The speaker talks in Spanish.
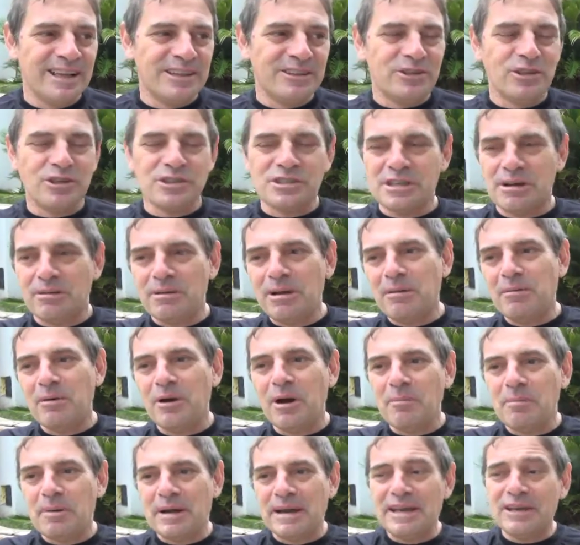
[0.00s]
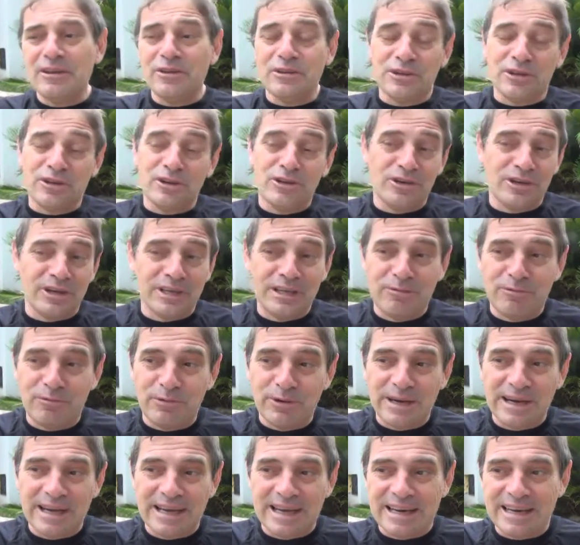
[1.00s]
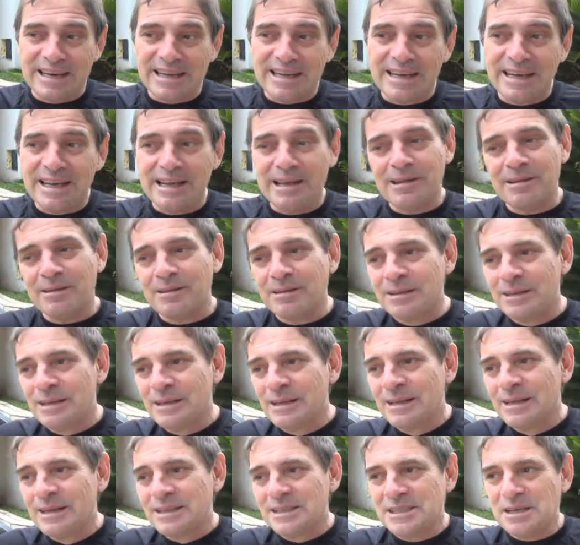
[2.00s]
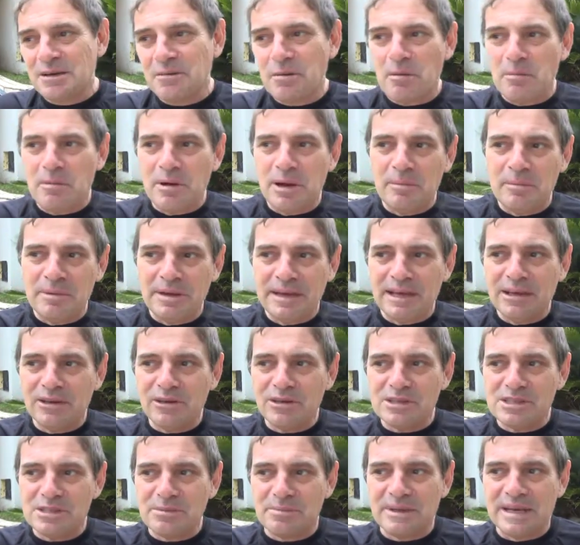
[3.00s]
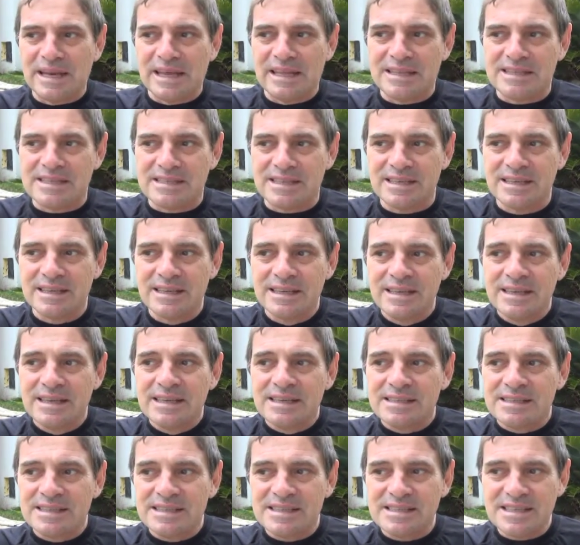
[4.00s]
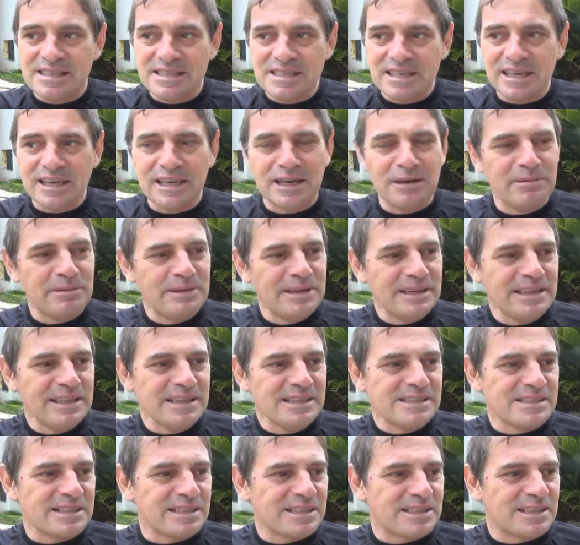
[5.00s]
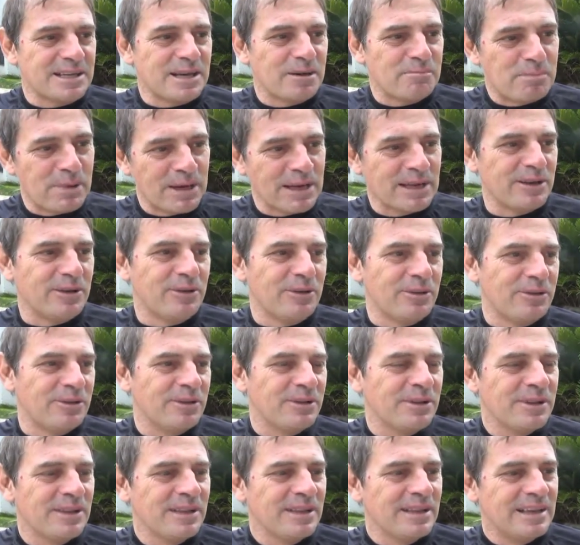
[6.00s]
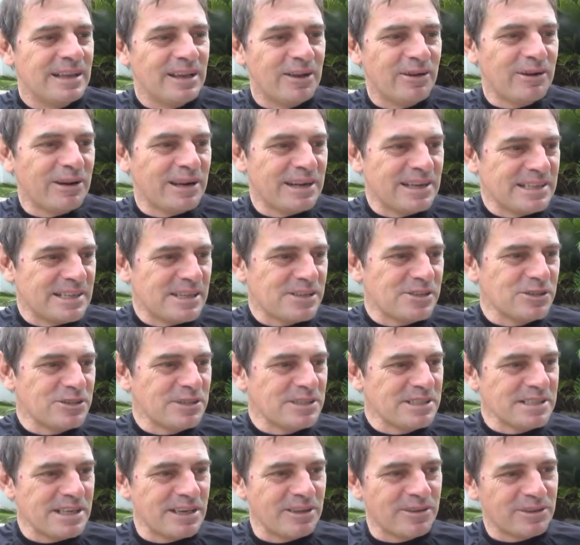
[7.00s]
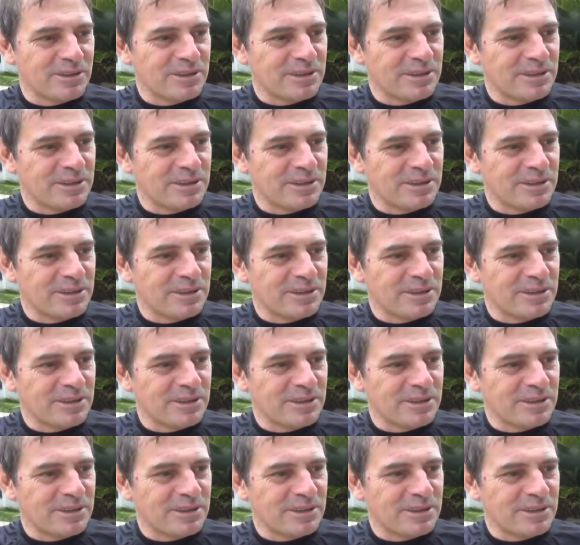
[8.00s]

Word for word: Entonces hablamos a París, nos dijeron no quedan fuera de carrera, llamamos al mecánico y dice, mira, dice, si se llegan a venir, dice, capaz que la organización dice a